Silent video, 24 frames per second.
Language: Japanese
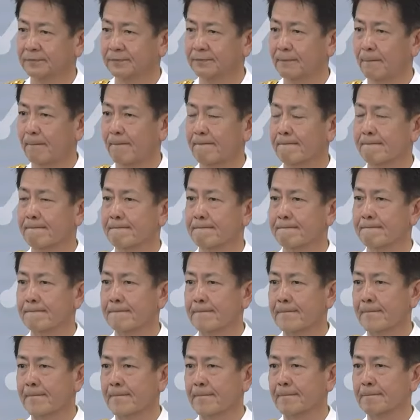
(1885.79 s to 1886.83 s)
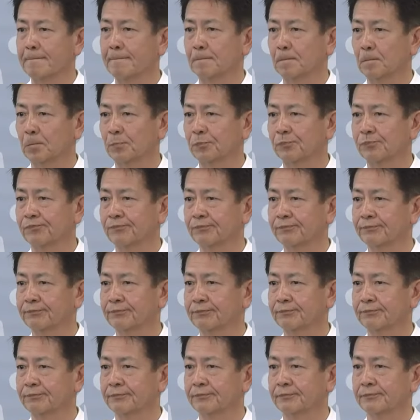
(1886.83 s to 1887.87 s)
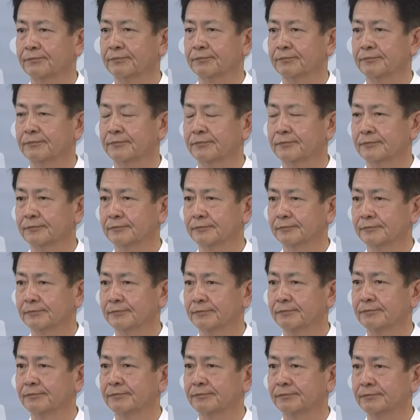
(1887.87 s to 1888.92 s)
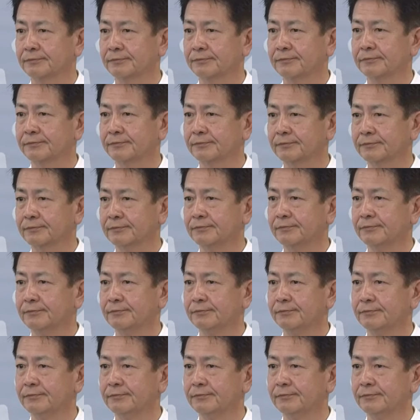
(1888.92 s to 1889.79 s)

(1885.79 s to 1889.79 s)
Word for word: の具体的な今後の日米関係より、まあ、多国間の連